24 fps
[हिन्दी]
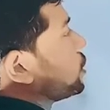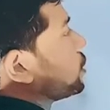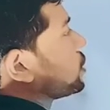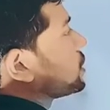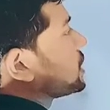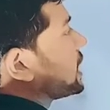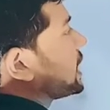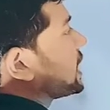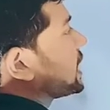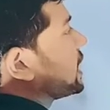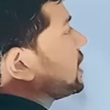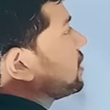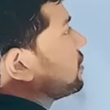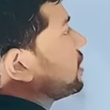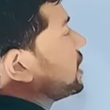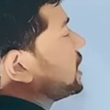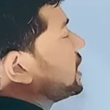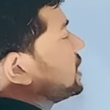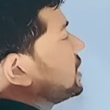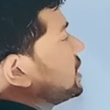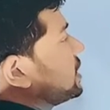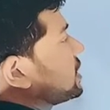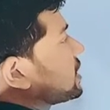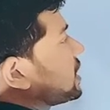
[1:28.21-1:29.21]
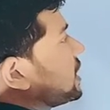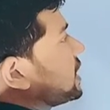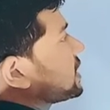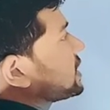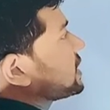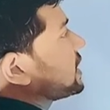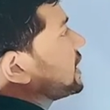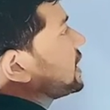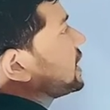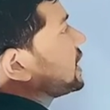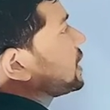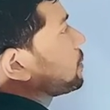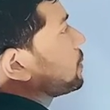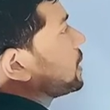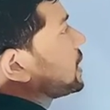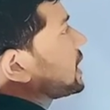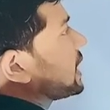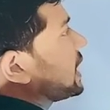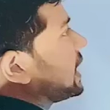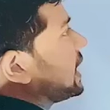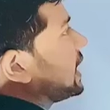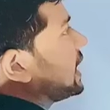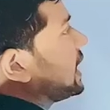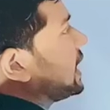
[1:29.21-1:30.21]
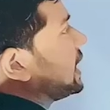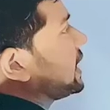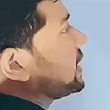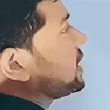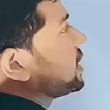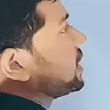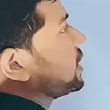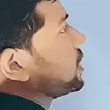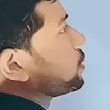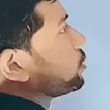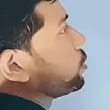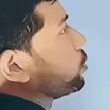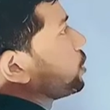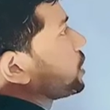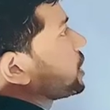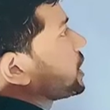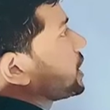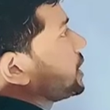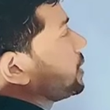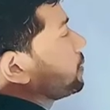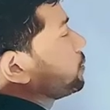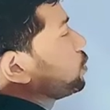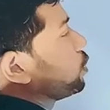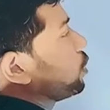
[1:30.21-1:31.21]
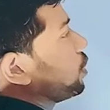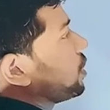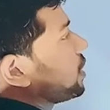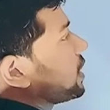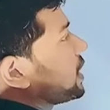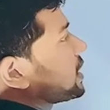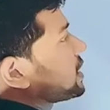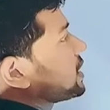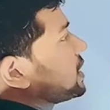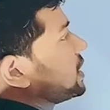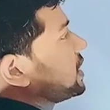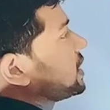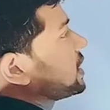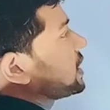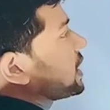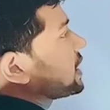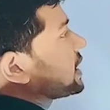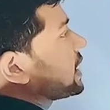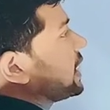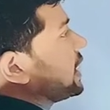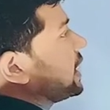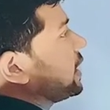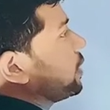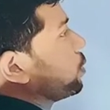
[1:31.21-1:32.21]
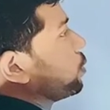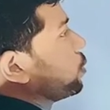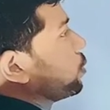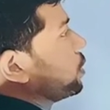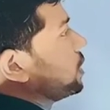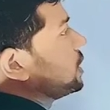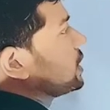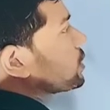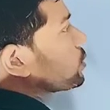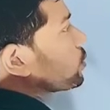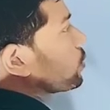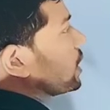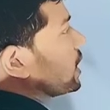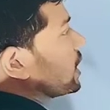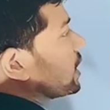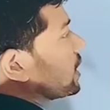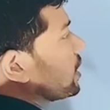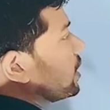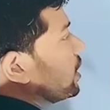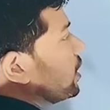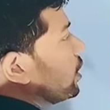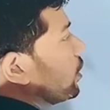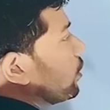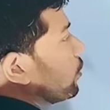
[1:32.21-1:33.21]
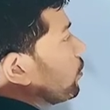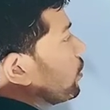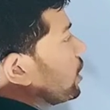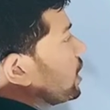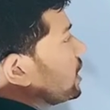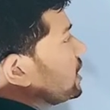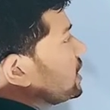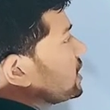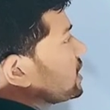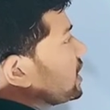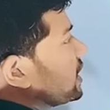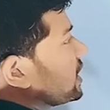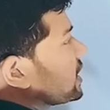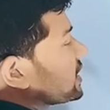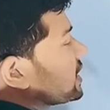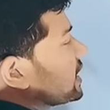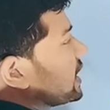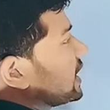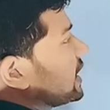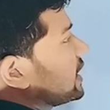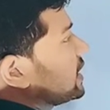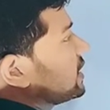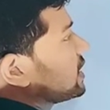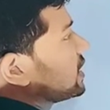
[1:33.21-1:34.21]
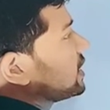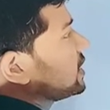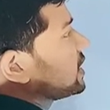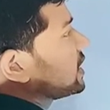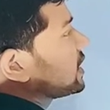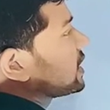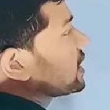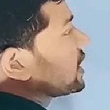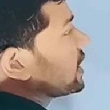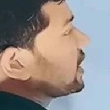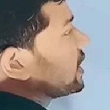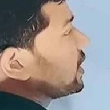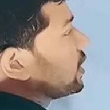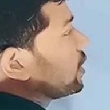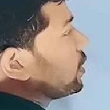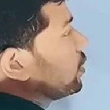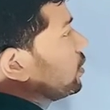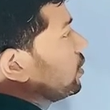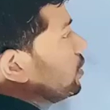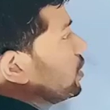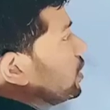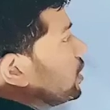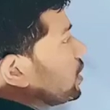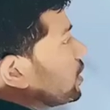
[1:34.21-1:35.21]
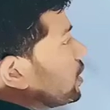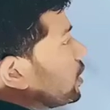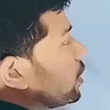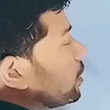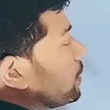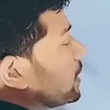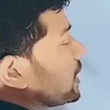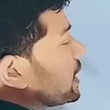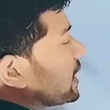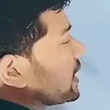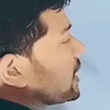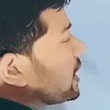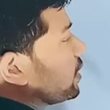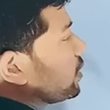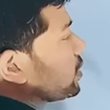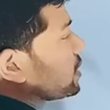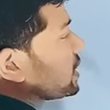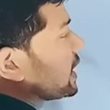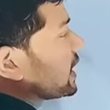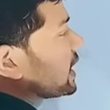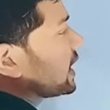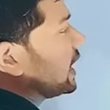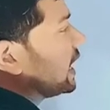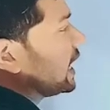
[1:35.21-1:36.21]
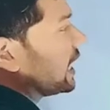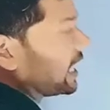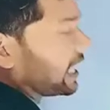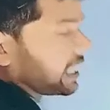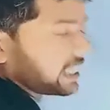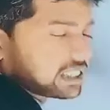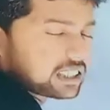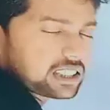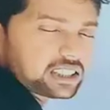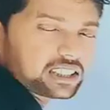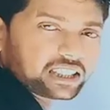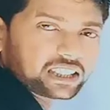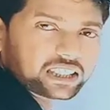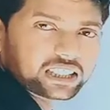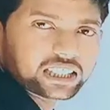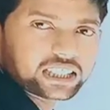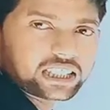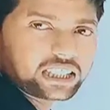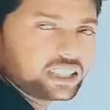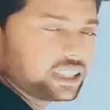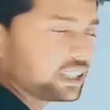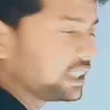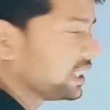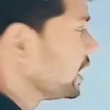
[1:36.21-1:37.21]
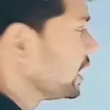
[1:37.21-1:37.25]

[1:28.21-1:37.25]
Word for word: तो हो जाएगा वन इज लेस देन एक बटा आठ दो का नम दो और एक तीन का क्या होल स्क्वायर वन इज लेस देन तीन रिक का नौ नौ बटा क्या हो जाएगा आठ ठीक है